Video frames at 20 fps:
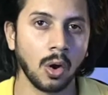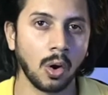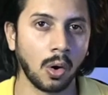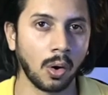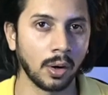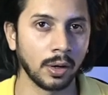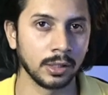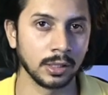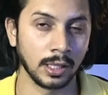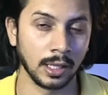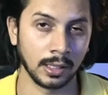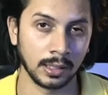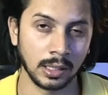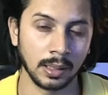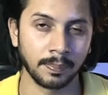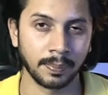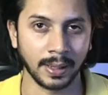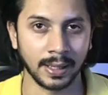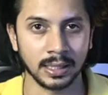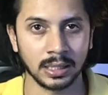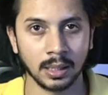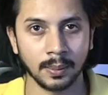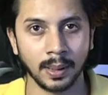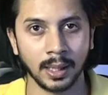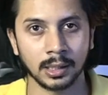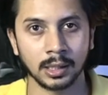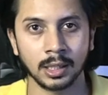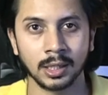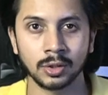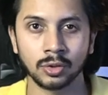और इसकी प्राइस की
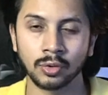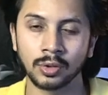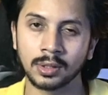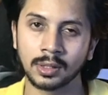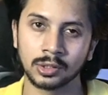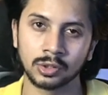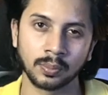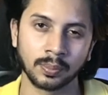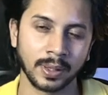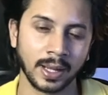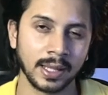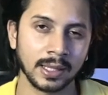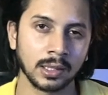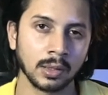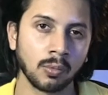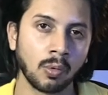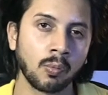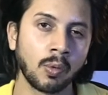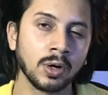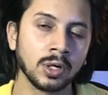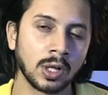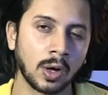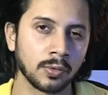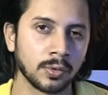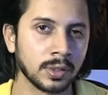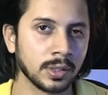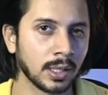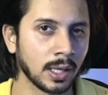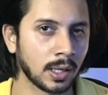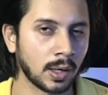बात करें तो इसका जो प्राइस है वो
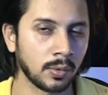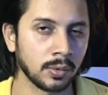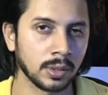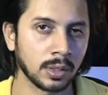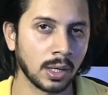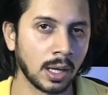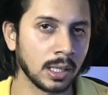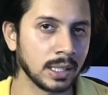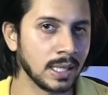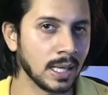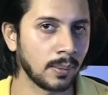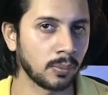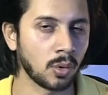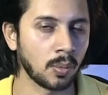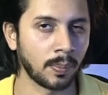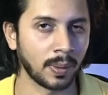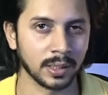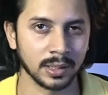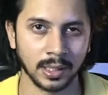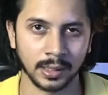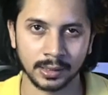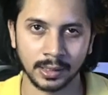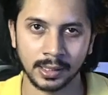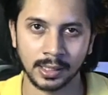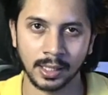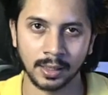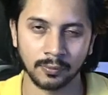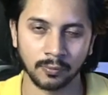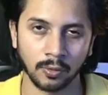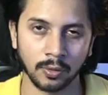1000 के अराउंड का ये आपको पड़ जाता है
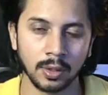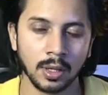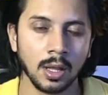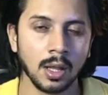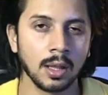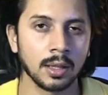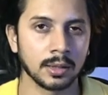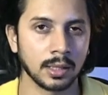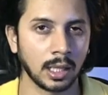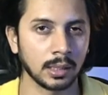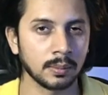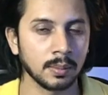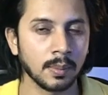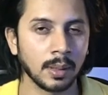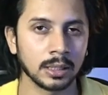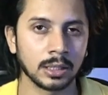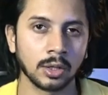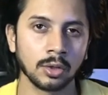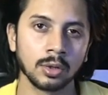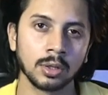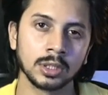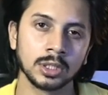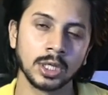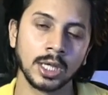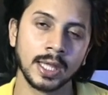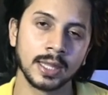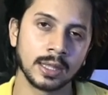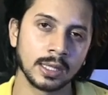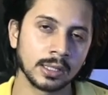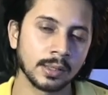ईयरफोन साथ में बात करो
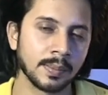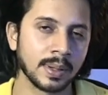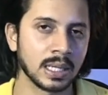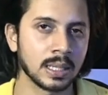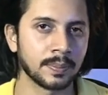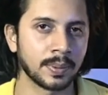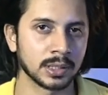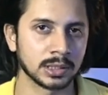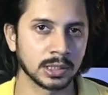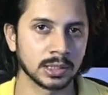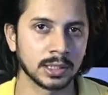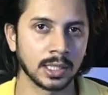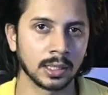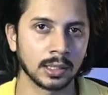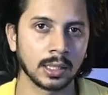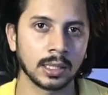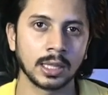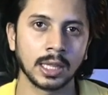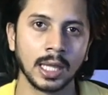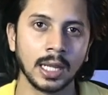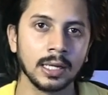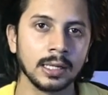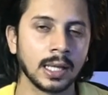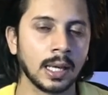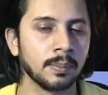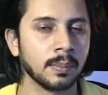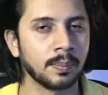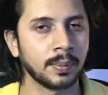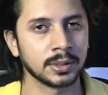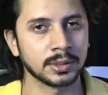इसे जो मैंने परचेज किया था सेल टाइम
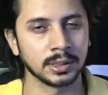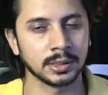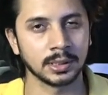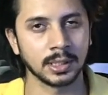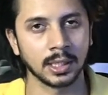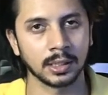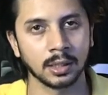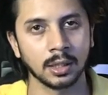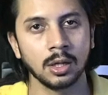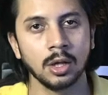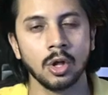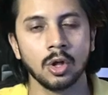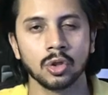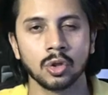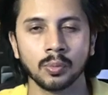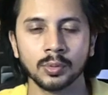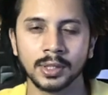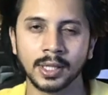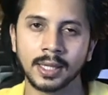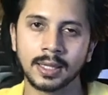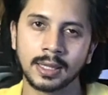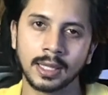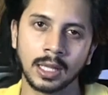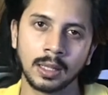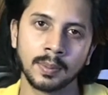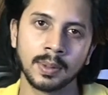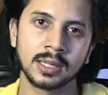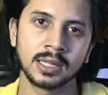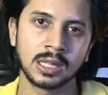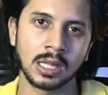पर परचेज किया था तो मुझे ये सेल
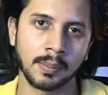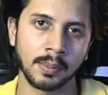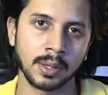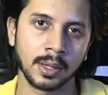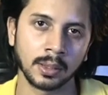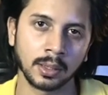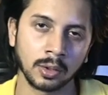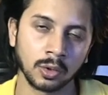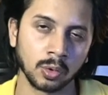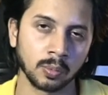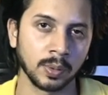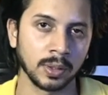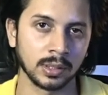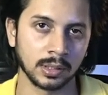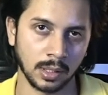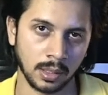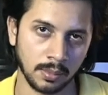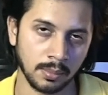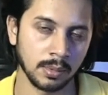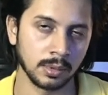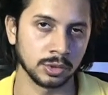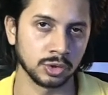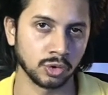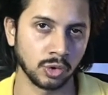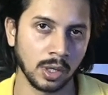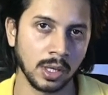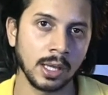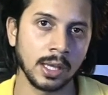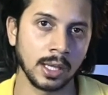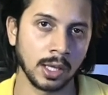में सेवन का जो
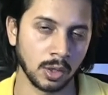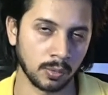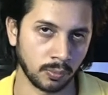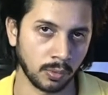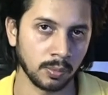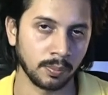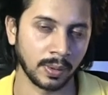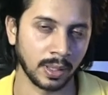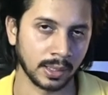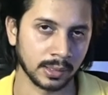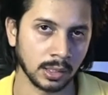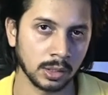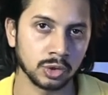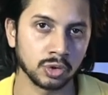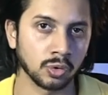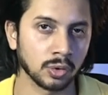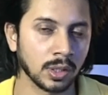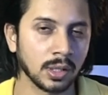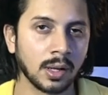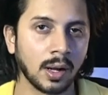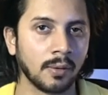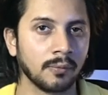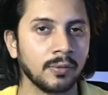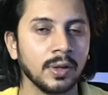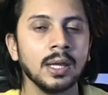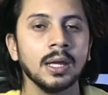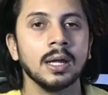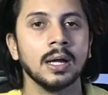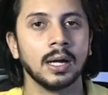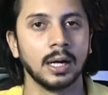है ईयरफोन पड़ा था जो कि काफ़ी
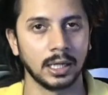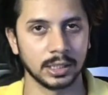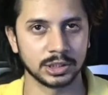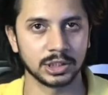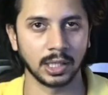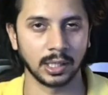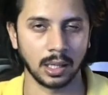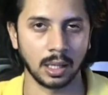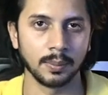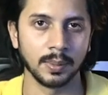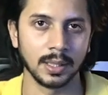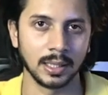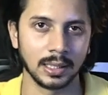अच्छा रहा मेरे